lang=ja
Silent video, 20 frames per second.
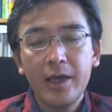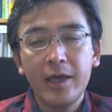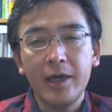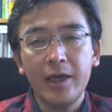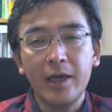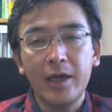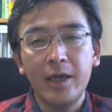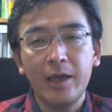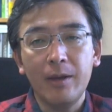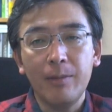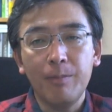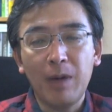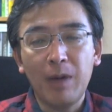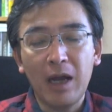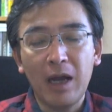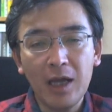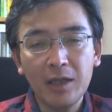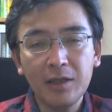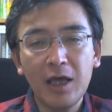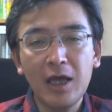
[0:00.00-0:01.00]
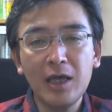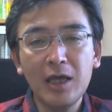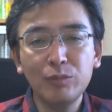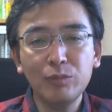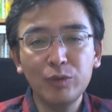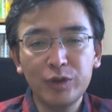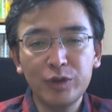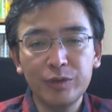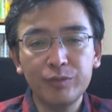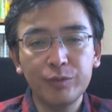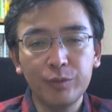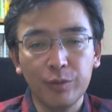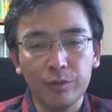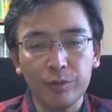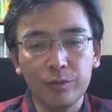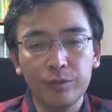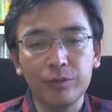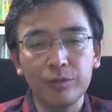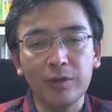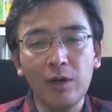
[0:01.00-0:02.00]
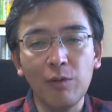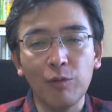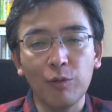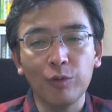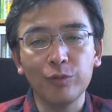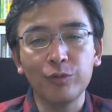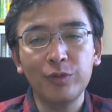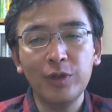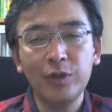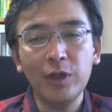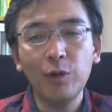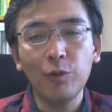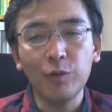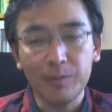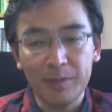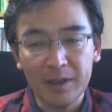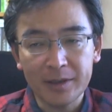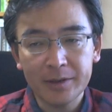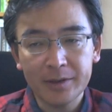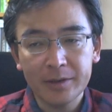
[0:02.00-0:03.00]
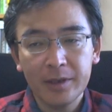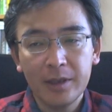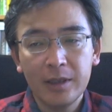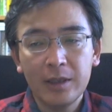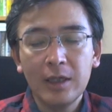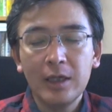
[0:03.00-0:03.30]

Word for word: えパラダイムシフトというのが起こっております。